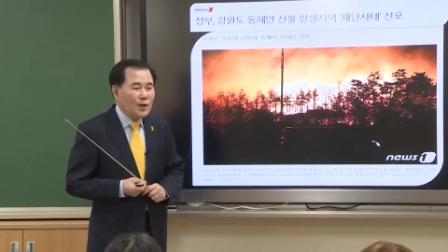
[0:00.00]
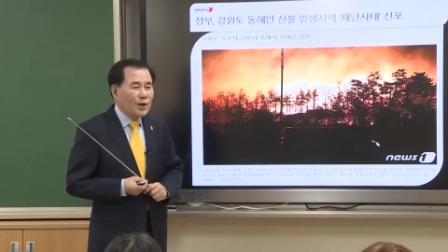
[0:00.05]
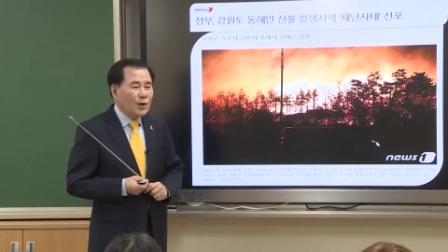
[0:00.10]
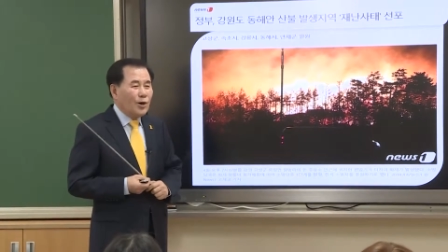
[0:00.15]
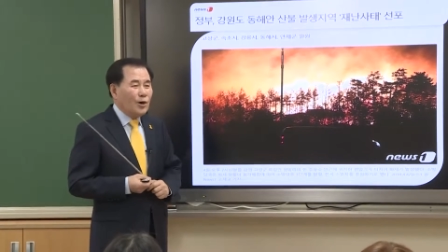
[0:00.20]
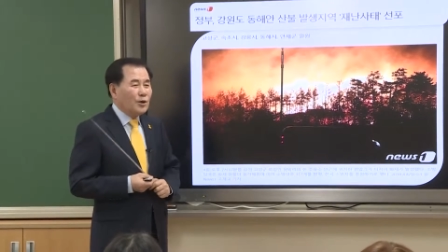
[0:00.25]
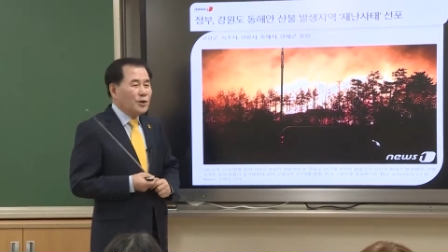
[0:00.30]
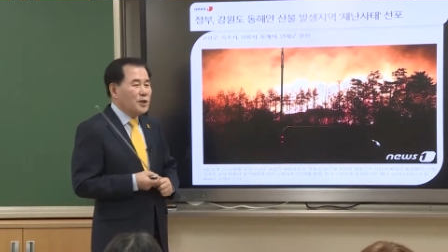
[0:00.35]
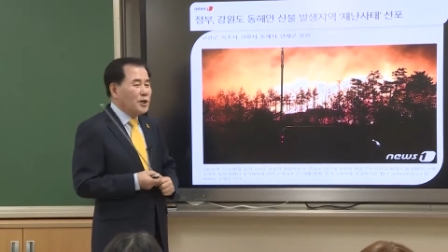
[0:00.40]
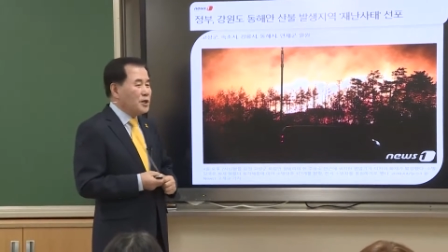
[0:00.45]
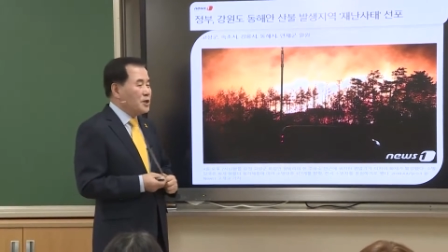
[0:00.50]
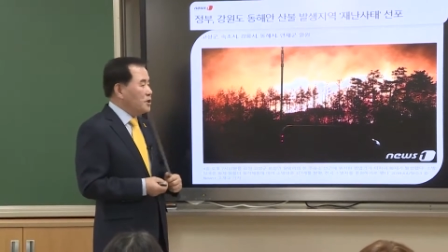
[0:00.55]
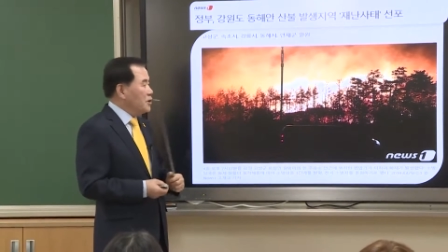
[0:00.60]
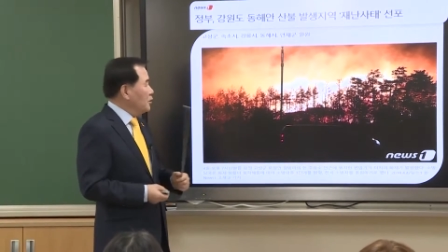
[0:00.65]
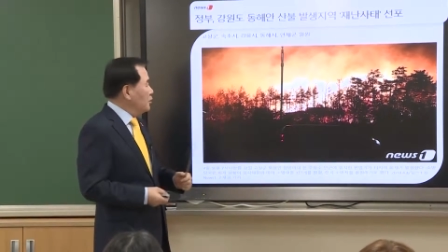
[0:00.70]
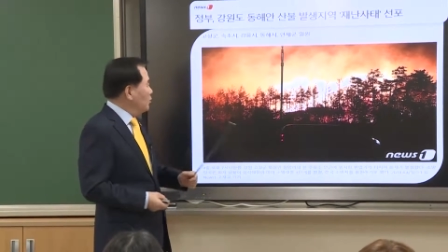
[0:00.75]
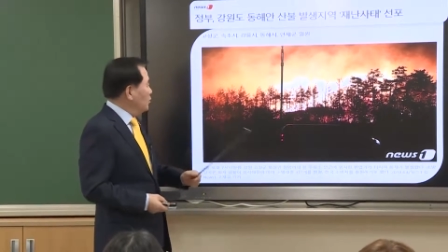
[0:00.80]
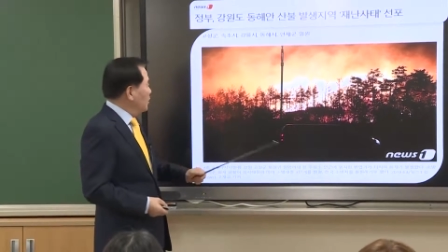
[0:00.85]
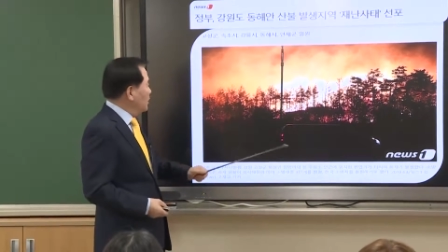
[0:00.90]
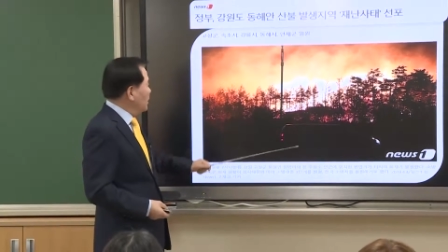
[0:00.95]

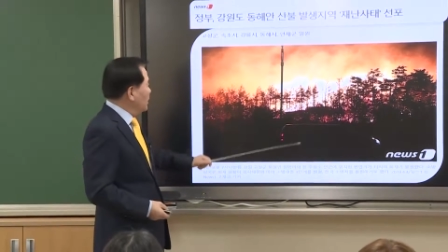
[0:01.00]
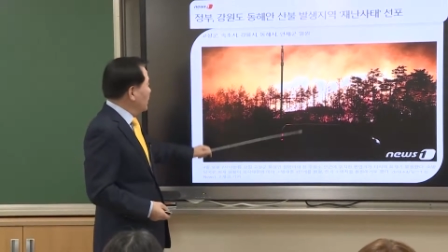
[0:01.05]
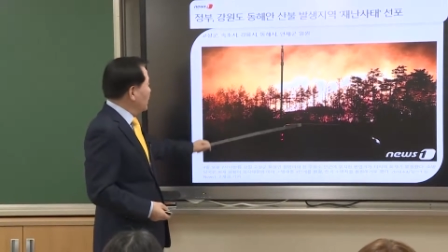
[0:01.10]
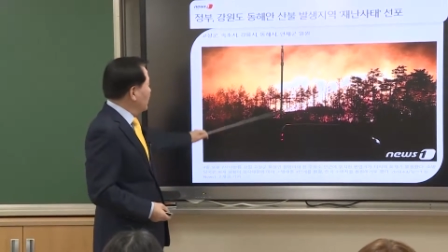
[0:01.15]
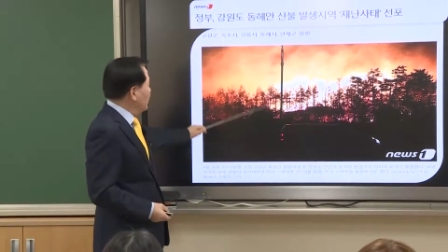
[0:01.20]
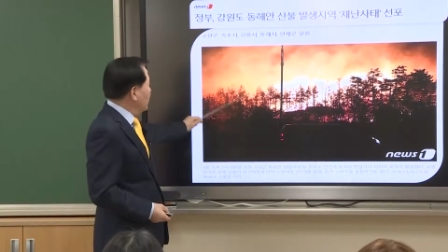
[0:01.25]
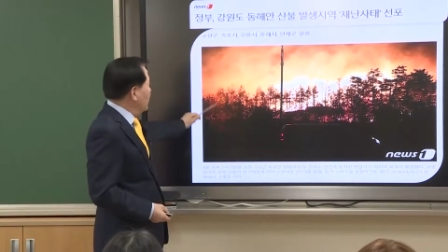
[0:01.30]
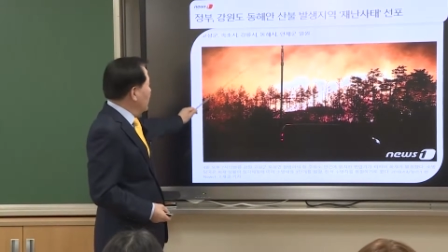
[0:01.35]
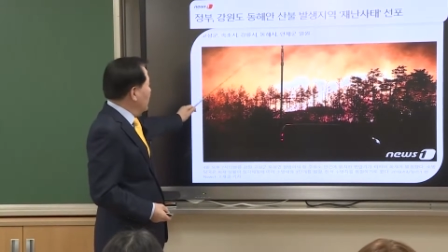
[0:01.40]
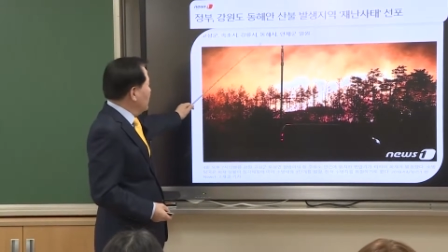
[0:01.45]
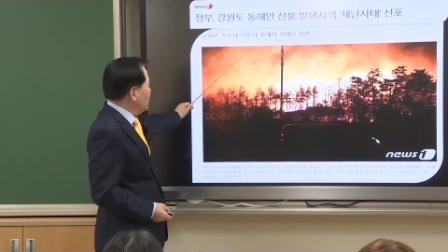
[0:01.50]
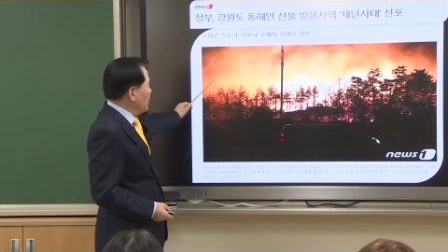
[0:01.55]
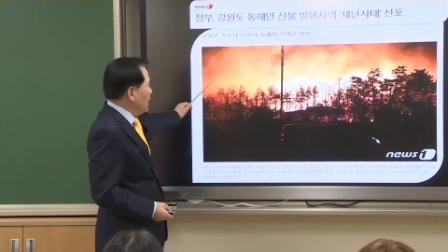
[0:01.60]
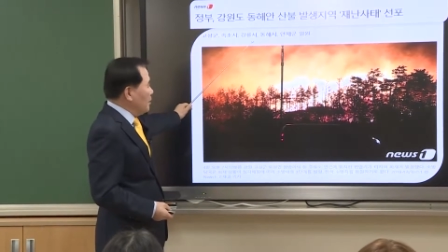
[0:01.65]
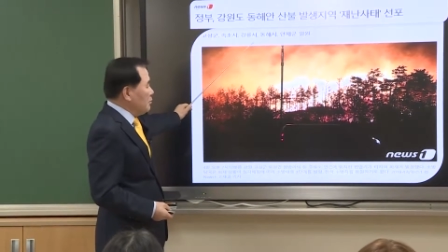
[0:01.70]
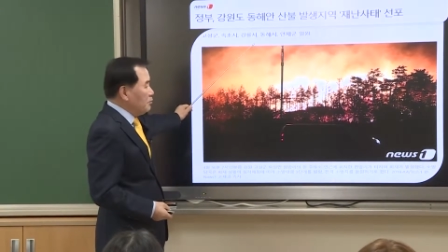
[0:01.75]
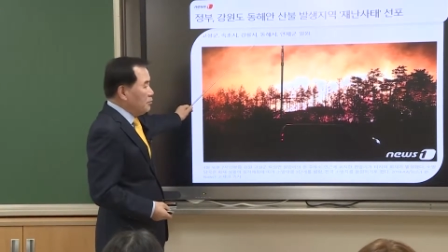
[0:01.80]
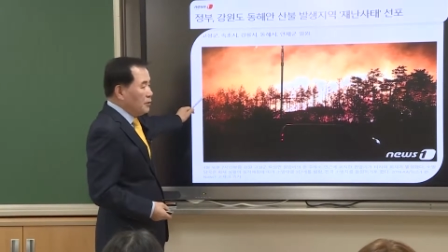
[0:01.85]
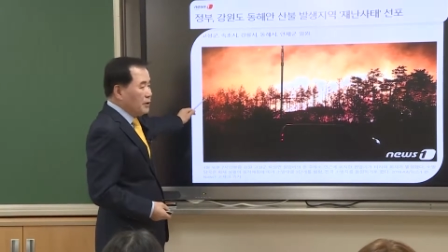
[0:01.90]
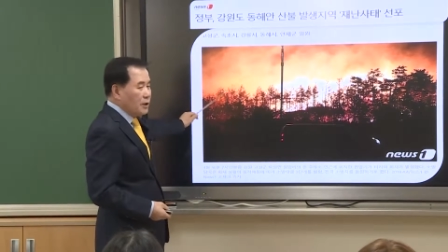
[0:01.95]
거기에서도 이렇게
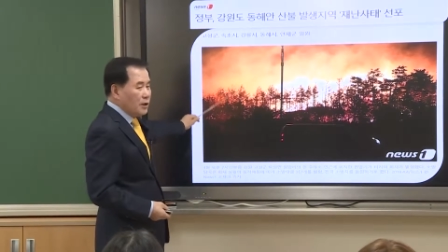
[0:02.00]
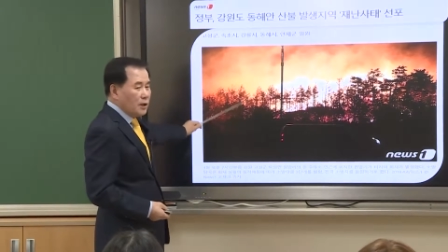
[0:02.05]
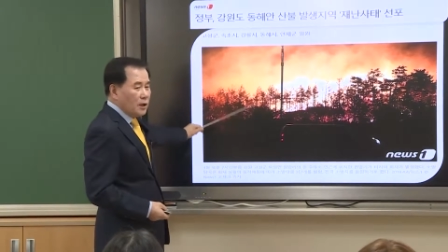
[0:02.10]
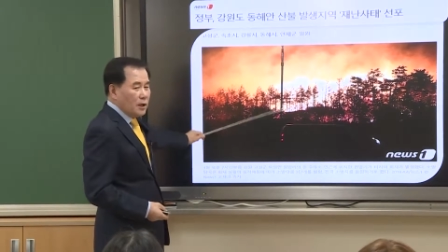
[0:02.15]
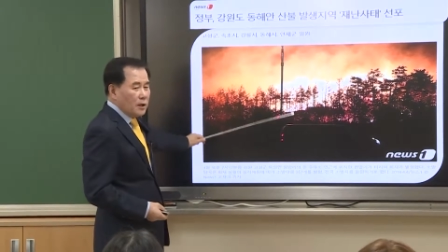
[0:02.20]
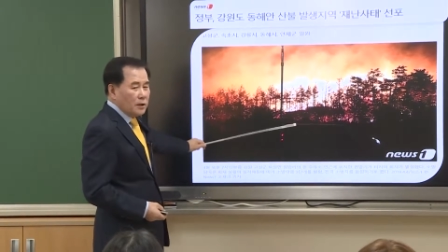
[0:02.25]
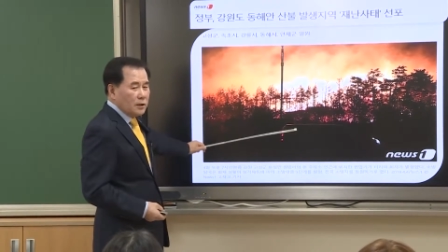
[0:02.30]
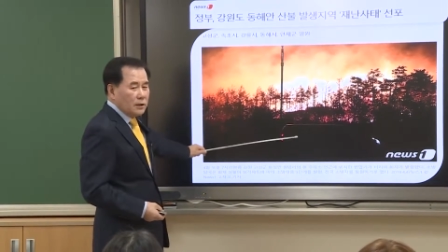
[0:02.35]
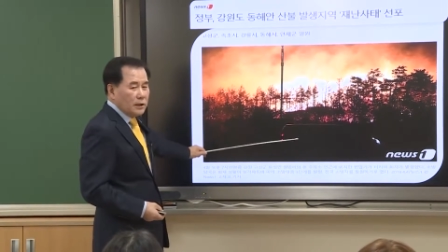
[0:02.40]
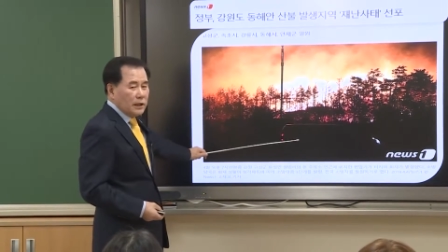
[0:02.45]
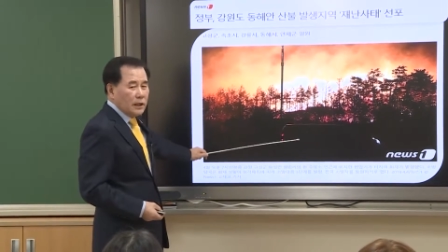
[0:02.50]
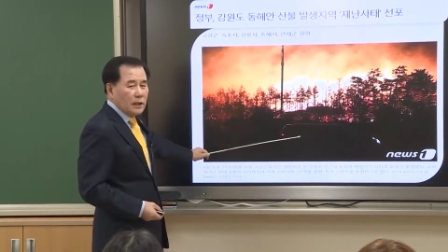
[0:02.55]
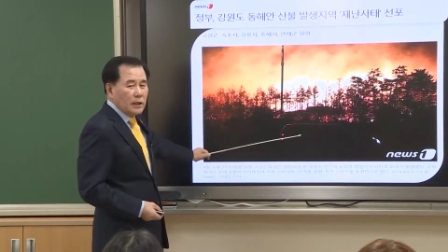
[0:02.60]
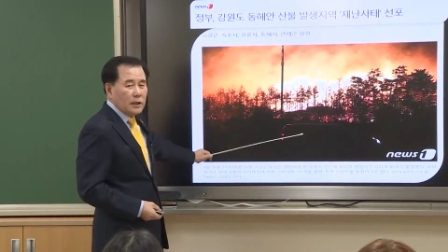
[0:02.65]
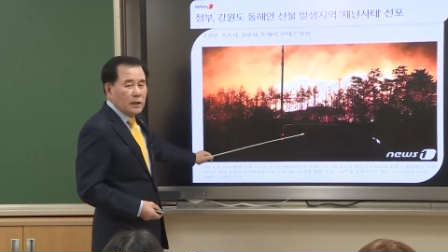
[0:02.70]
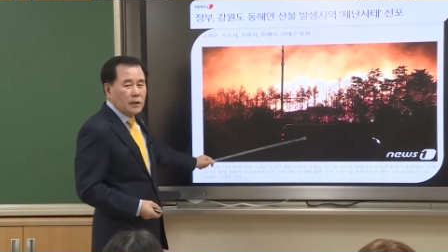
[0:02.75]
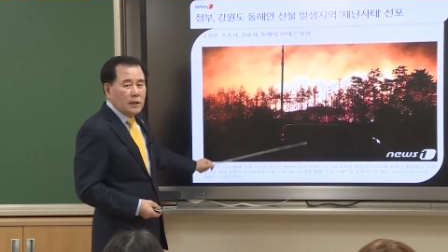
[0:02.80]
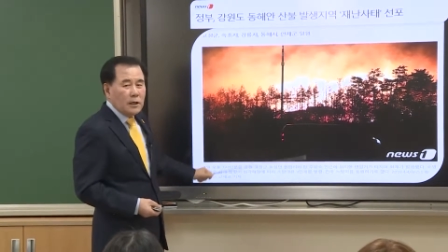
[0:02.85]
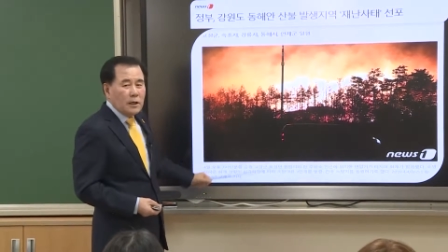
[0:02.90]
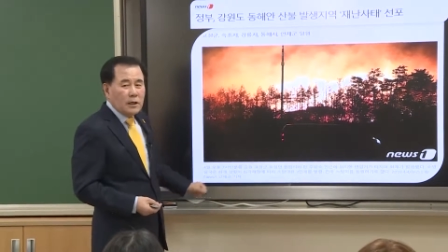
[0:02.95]
산불이
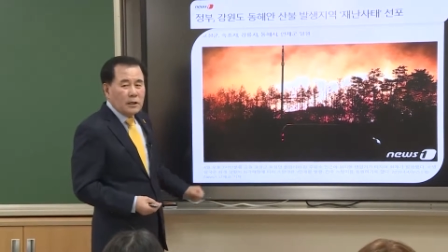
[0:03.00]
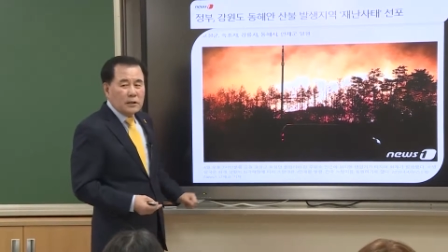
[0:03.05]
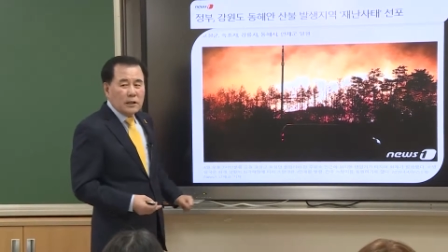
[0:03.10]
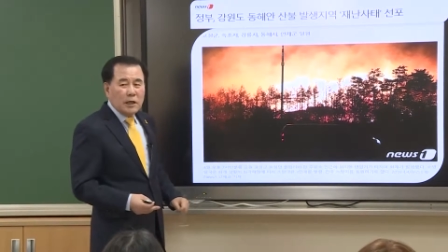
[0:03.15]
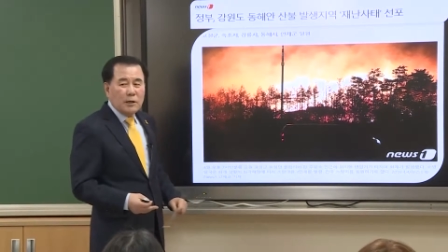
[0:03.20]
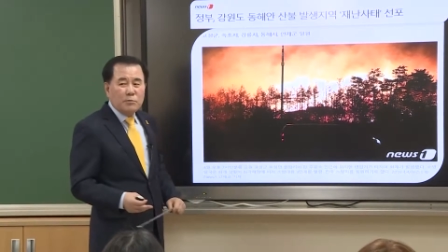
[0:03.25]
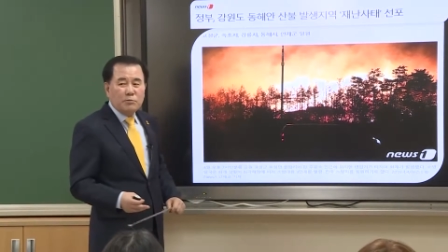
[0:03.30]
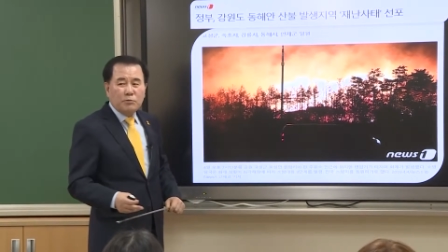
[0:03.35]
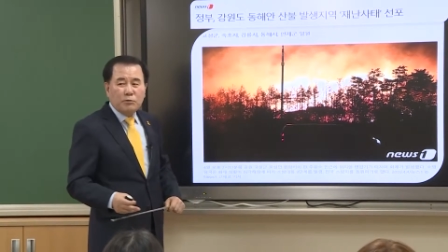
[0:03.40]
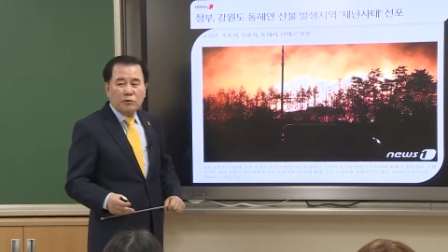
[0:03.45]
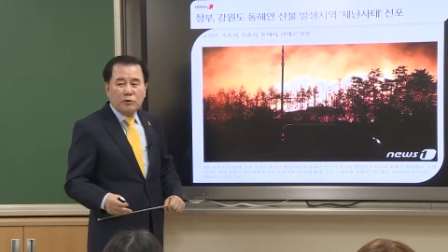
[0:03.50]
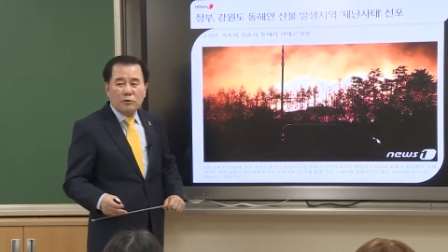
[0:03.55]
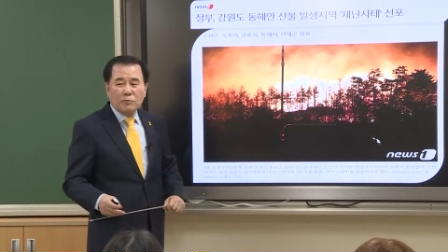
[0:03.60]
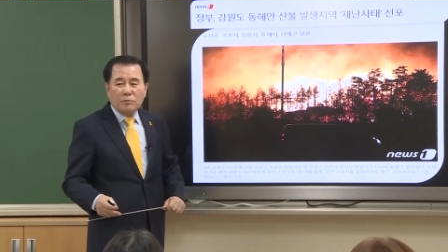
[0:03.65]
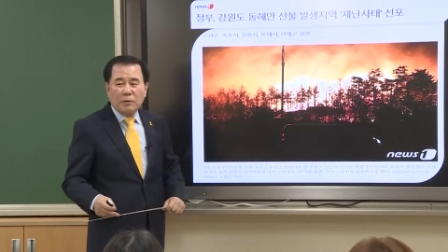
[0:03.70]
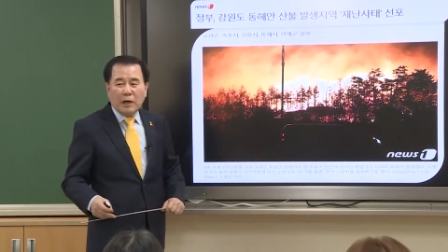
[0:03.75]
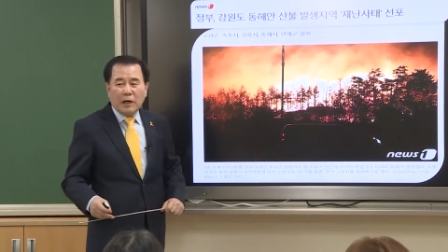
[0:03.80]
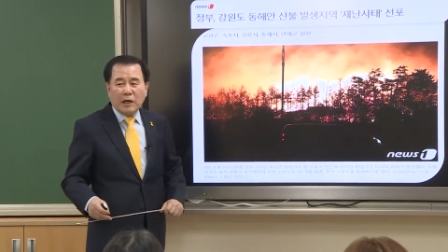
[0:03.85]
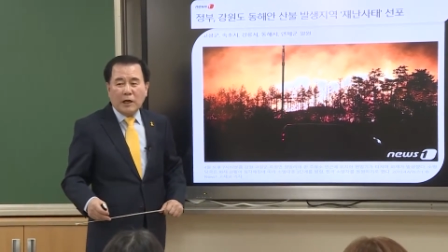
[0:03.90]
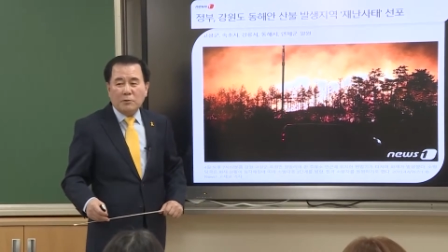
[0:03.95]
일어나는데 산불은
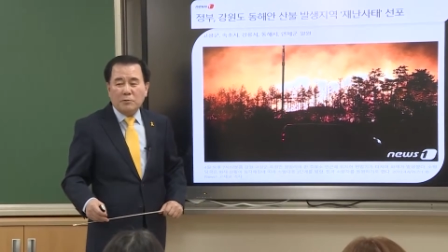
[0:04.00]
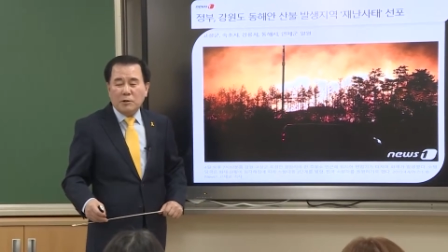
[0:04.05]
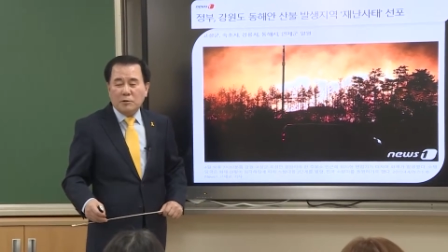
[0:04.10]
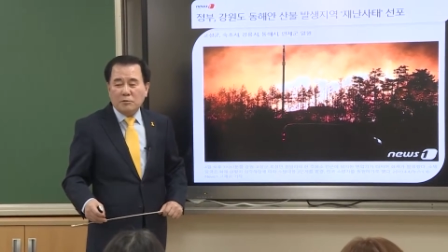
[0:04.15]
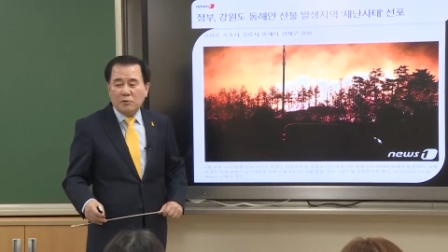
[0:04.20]
바람이